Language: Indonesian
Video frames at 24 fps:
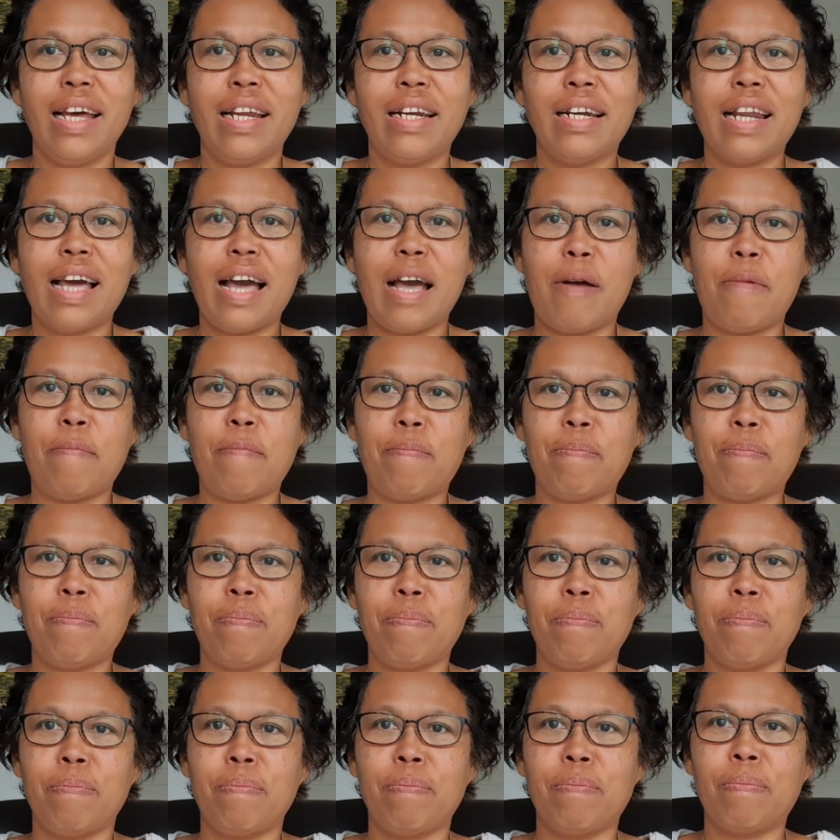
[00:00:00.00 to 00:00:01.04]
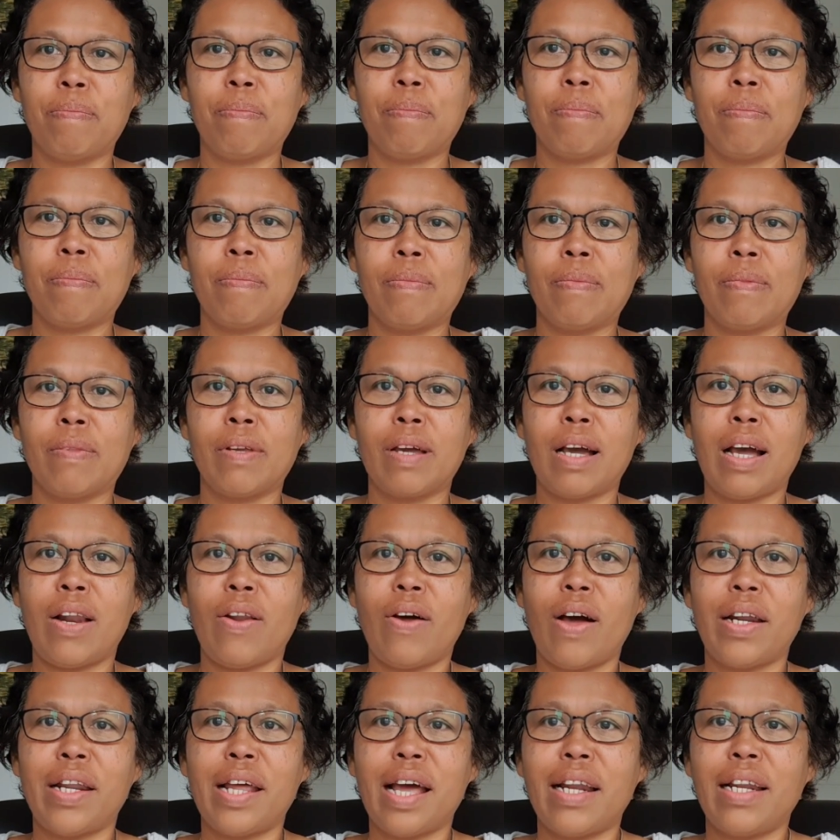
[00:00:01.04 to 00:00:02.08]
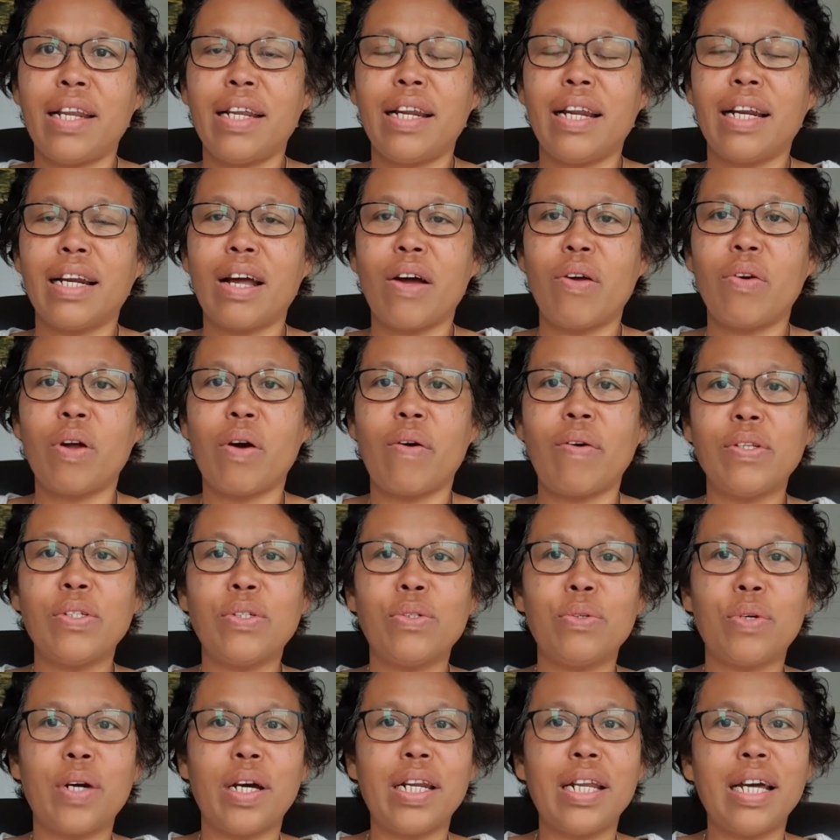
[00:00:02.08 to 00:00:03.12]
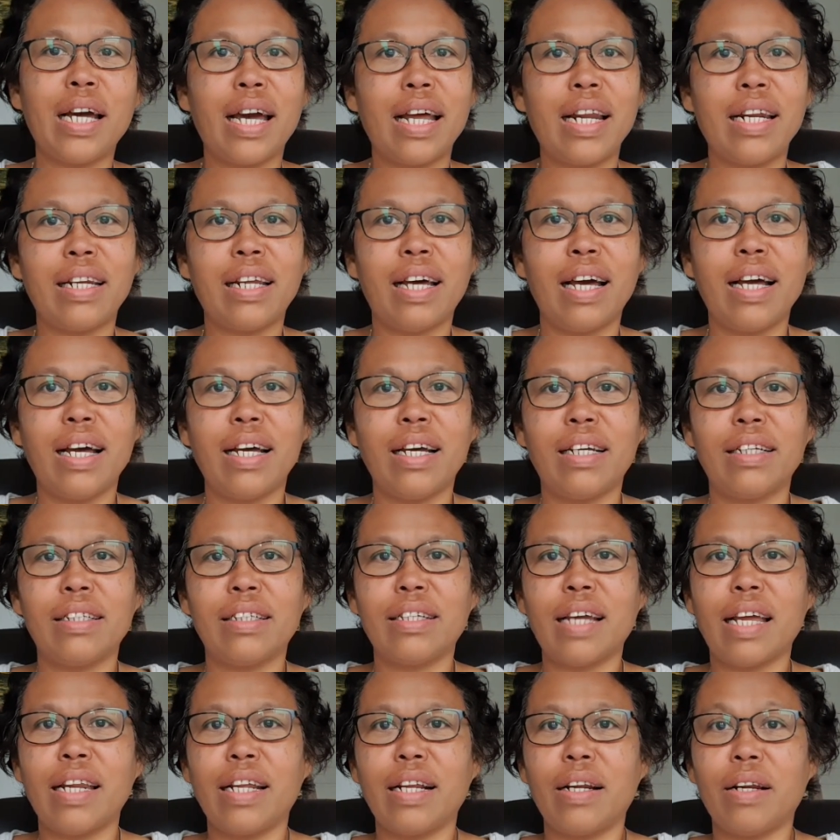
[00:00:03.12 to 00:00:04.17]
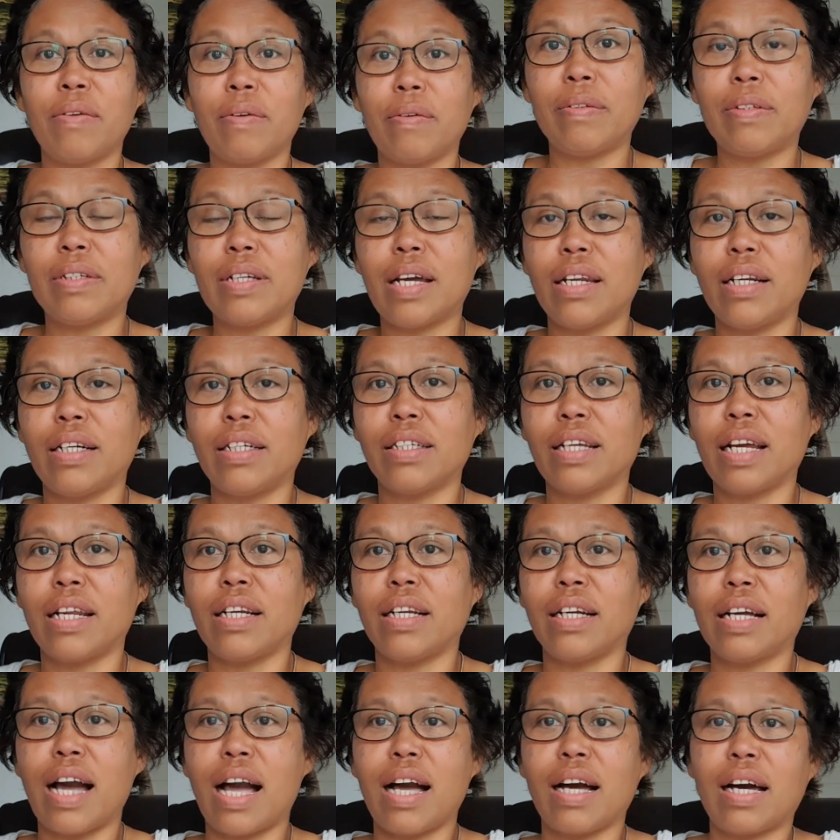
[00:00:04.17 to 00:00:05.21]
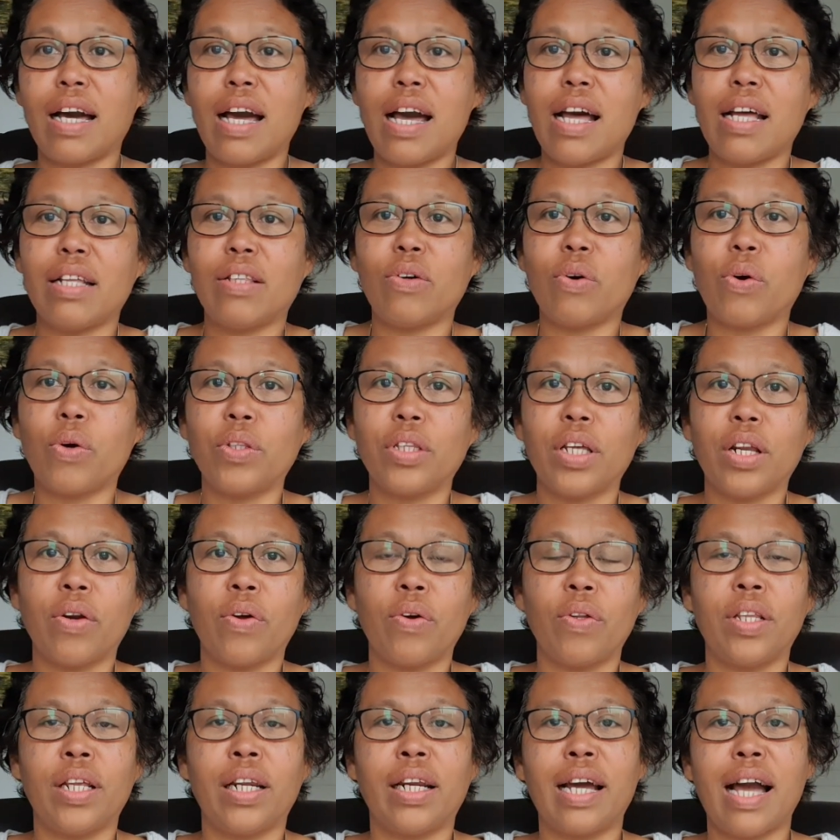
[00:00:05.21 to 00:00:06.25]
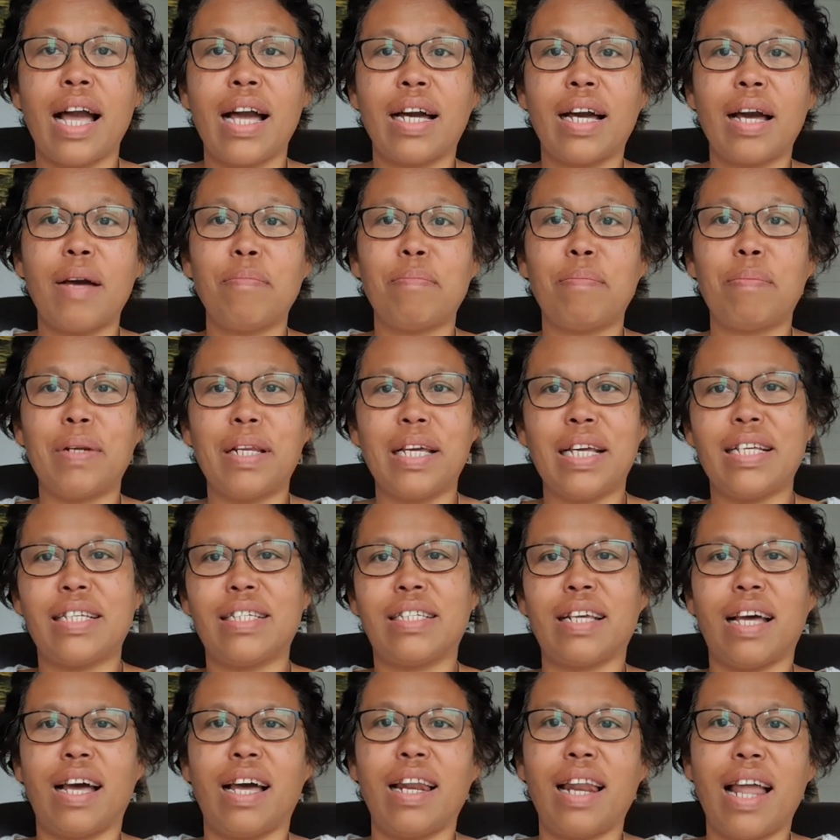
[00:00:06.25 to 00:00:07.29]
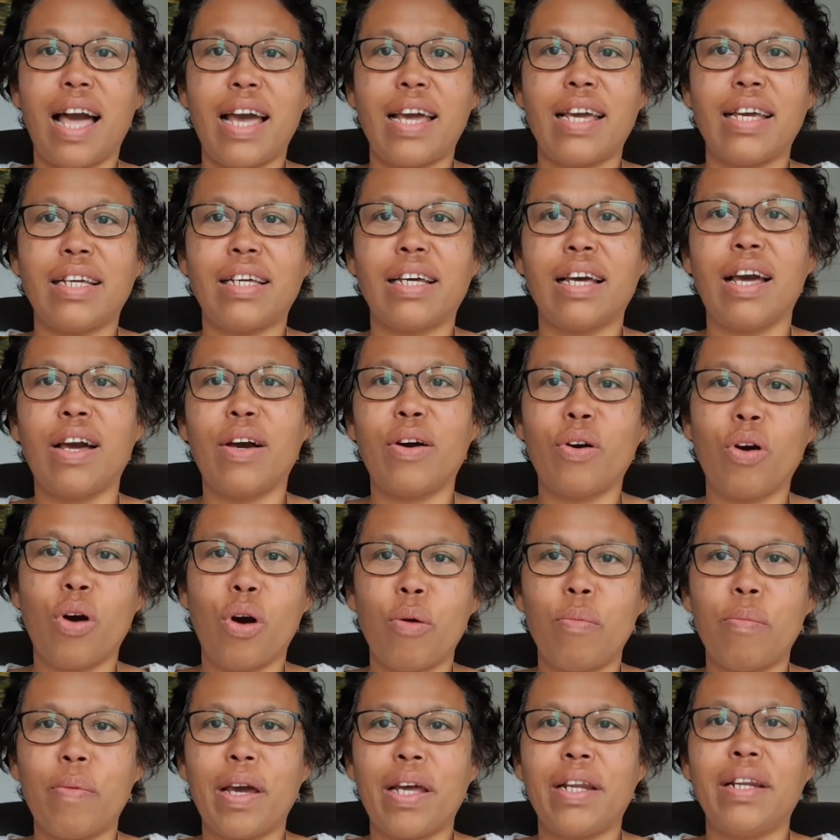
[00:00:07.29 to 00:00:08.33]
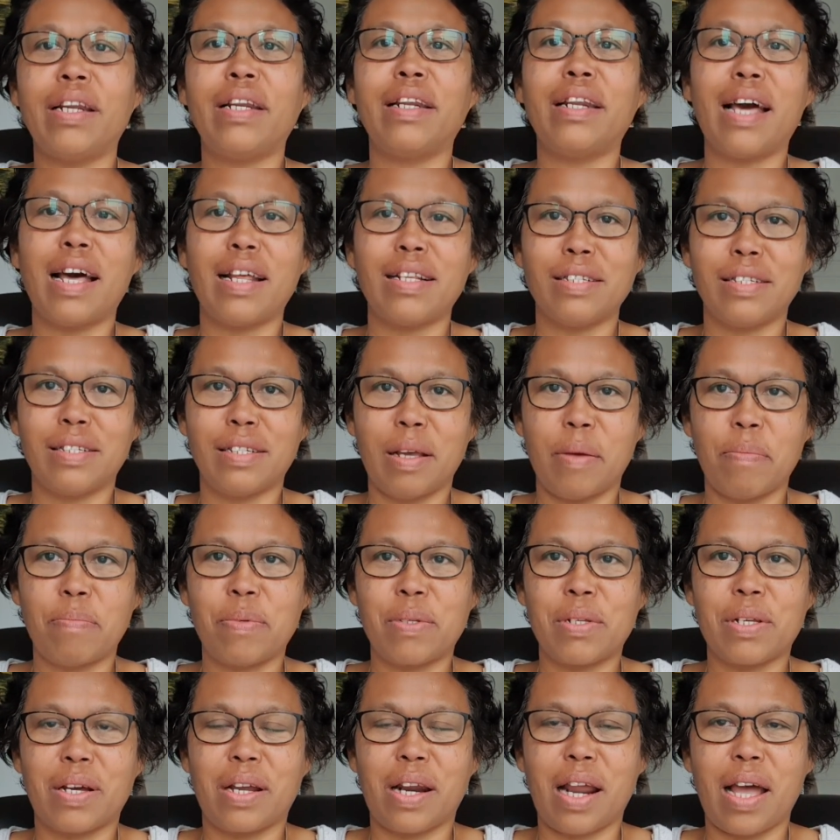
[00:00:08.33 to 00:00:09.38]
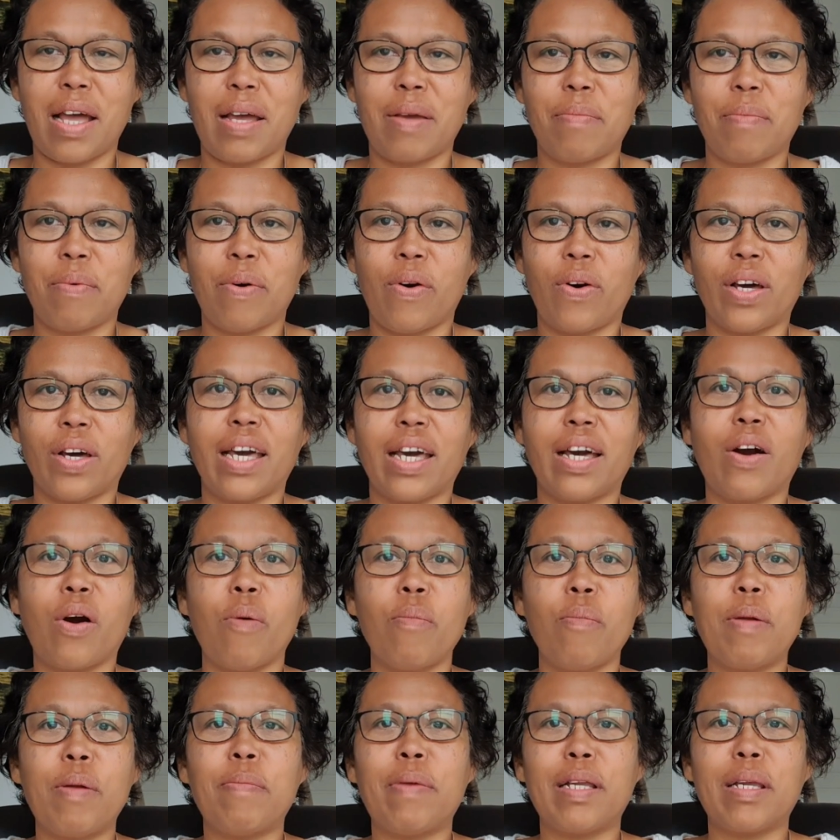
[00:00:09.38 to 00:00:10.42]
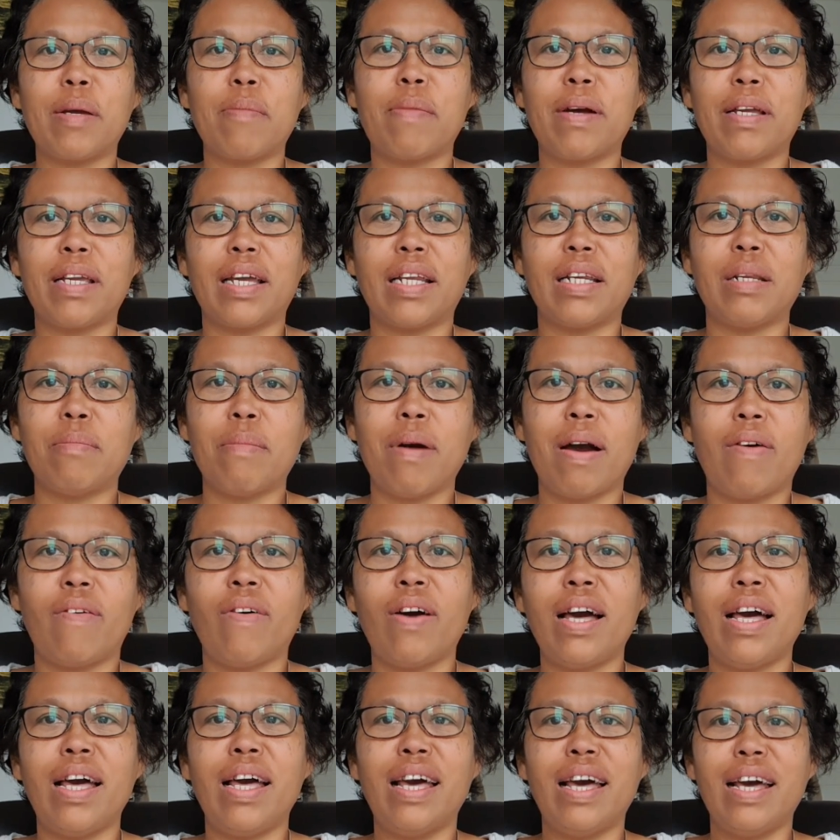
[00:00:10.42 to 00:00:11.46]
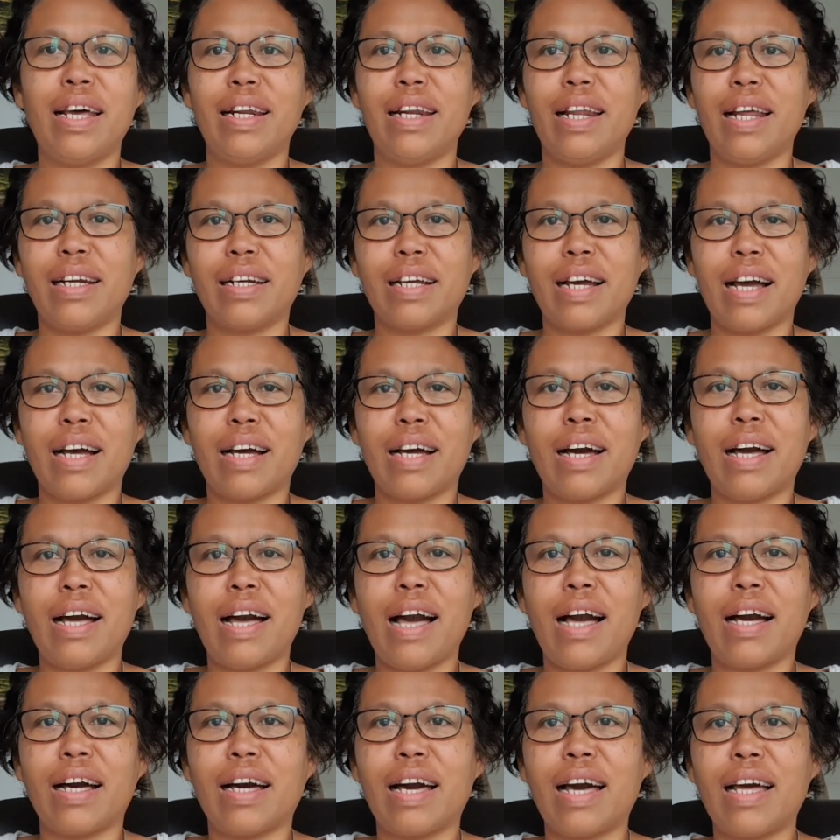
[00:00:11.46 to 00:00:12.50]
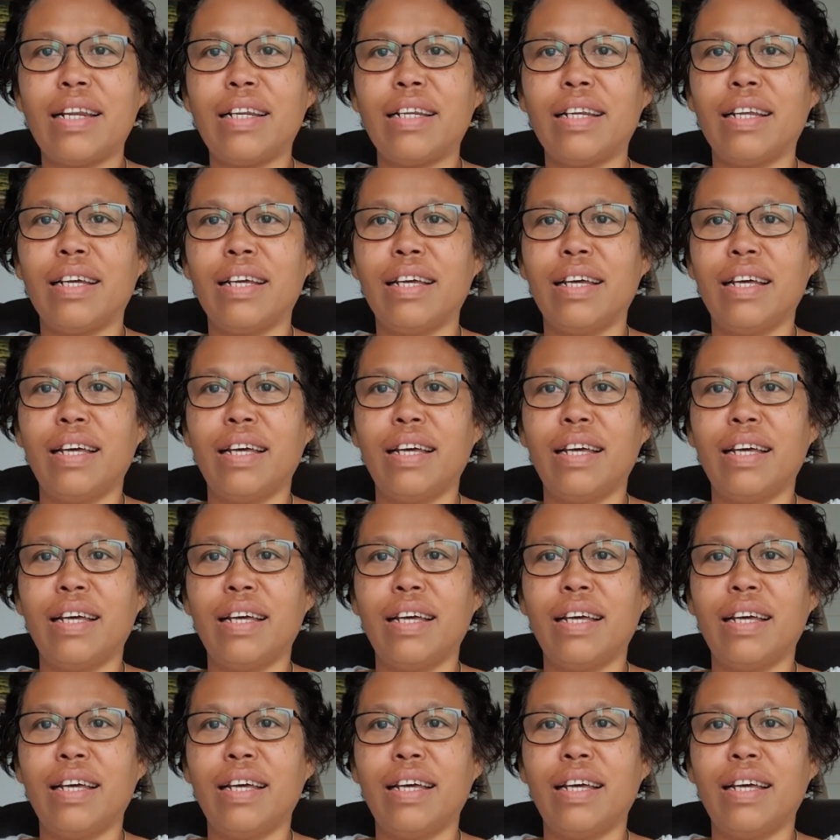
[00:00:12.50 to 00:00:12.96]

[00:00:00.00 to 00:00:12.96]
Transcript: nah kalau adik-adik dan kawan-kawan suka dengan eh, channel channel channel kakak atau konten-konten kakak please like comment dan subscribe oke okay? komen banyak-banyak di bawah dan kakak akan